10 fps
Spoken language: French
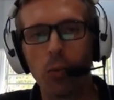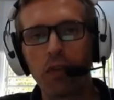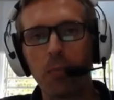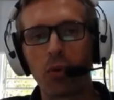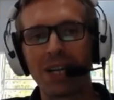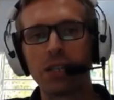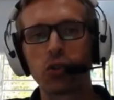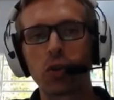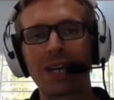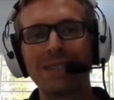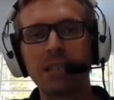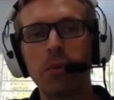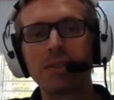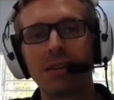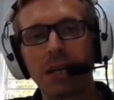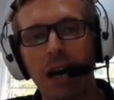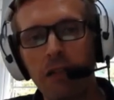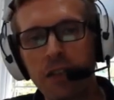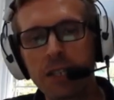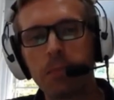comment on fait pour créer des jeux quasiment sans
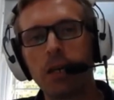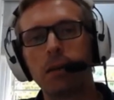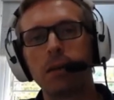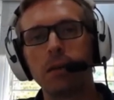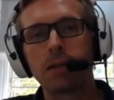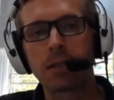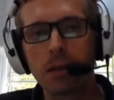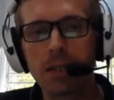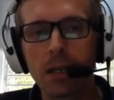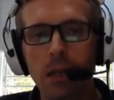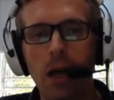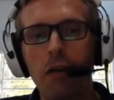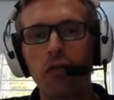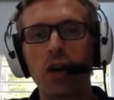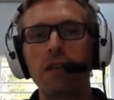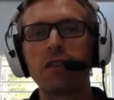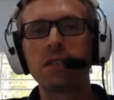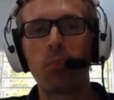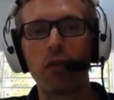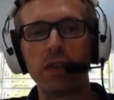graphisme, sans être
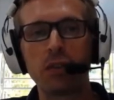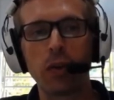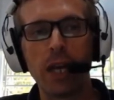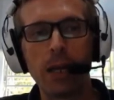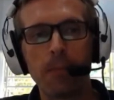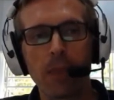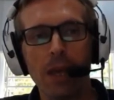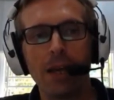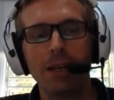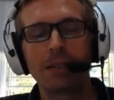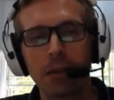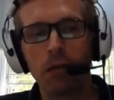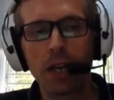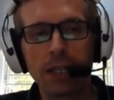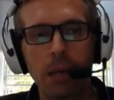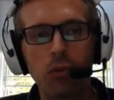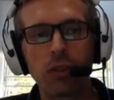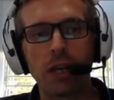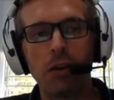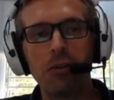infographiste professionnel, sans
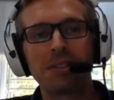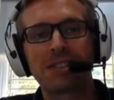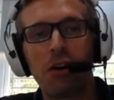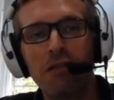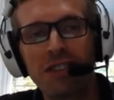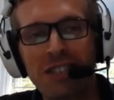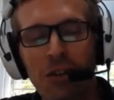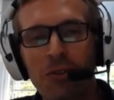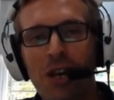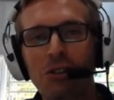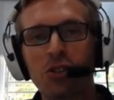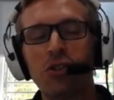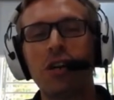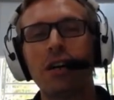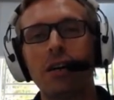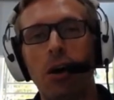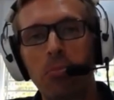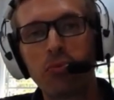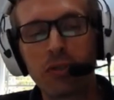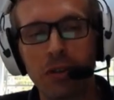véritable talent, sans investir de l'argent
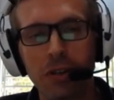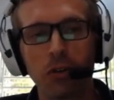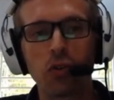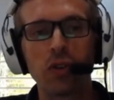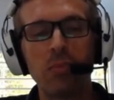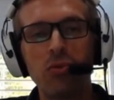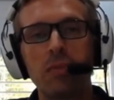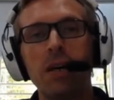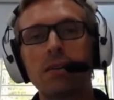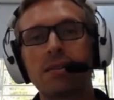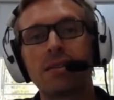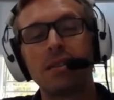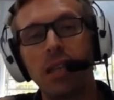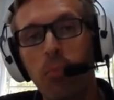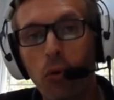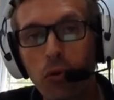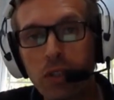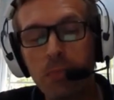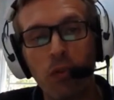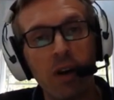en plus, euh, quand on débute, si bah, c'est des
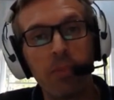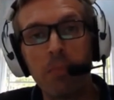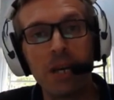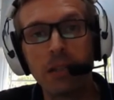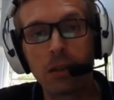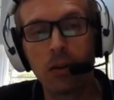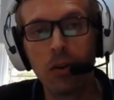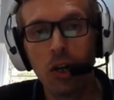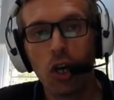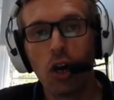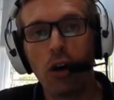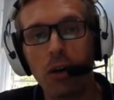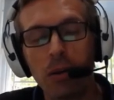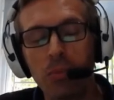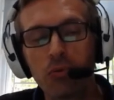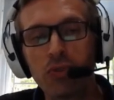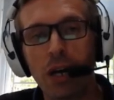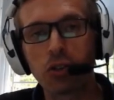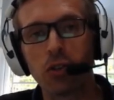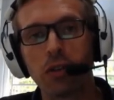prototypes, on va pas mettre euh, euh,
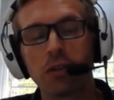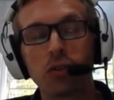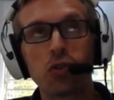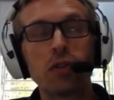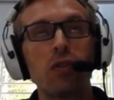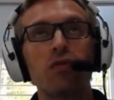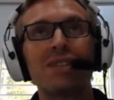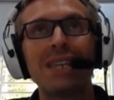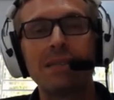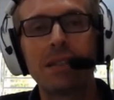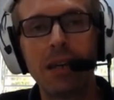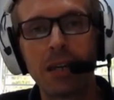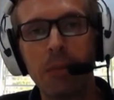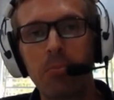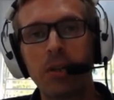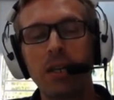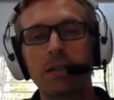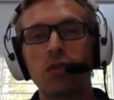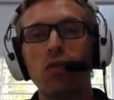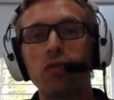beaucoup d'argent dans un jeu. Si on veut tester un
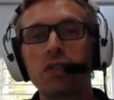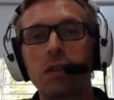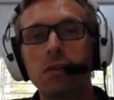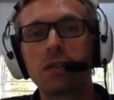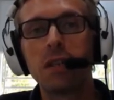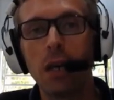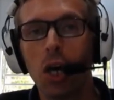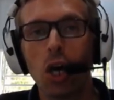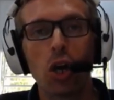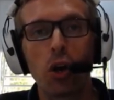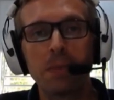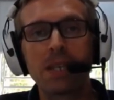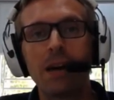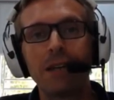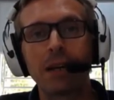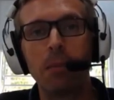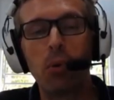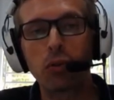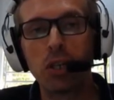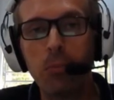gameplay, si on veut se lancer comme ça avec
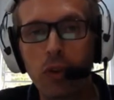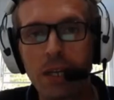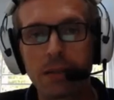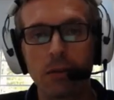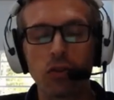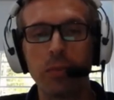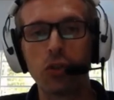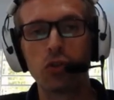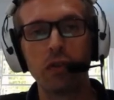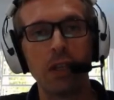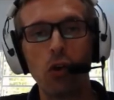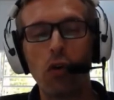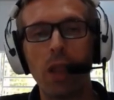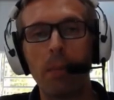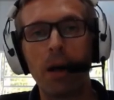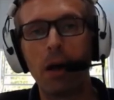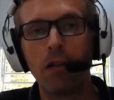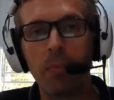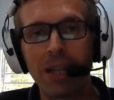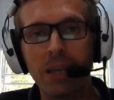un projet modeste dans le domaine du jeu vidéo, on n'a
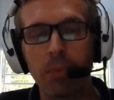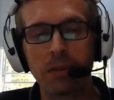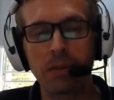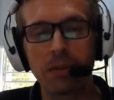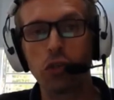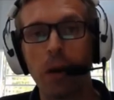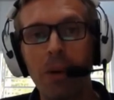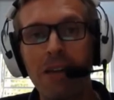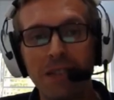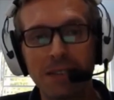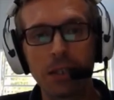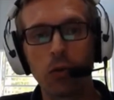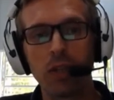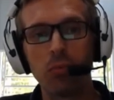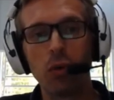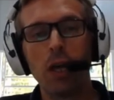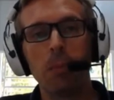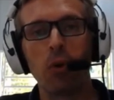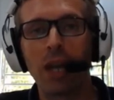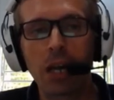pas, on va pas dépenser l'argent, on va pas investir au début.
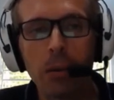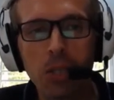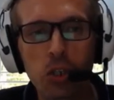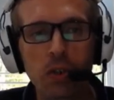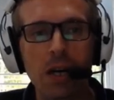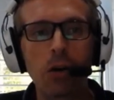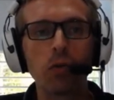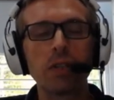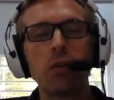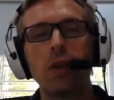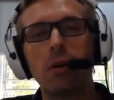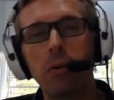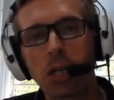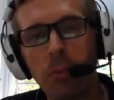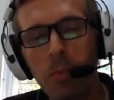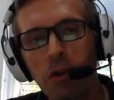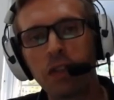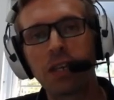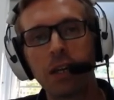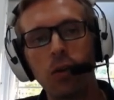Mais on a quand même des choses à raconter, on a quand
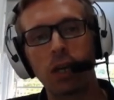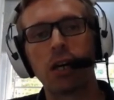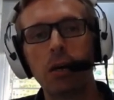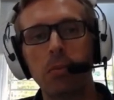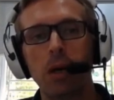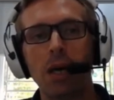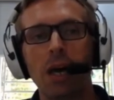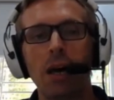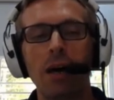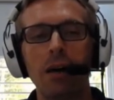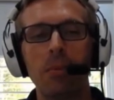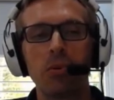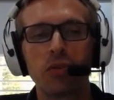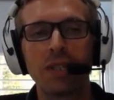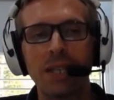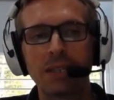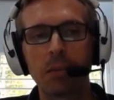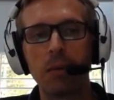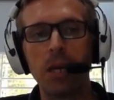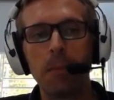même envie de créer, on a quand même besoin de
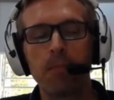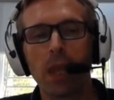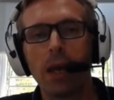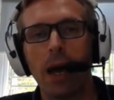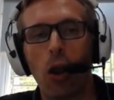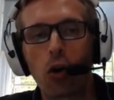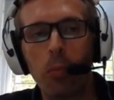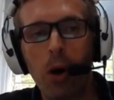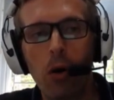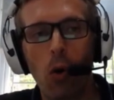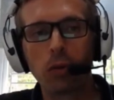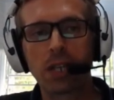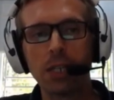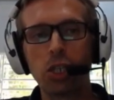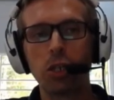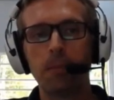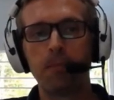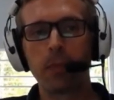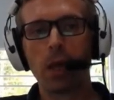s'exprimer. Alors comment on triche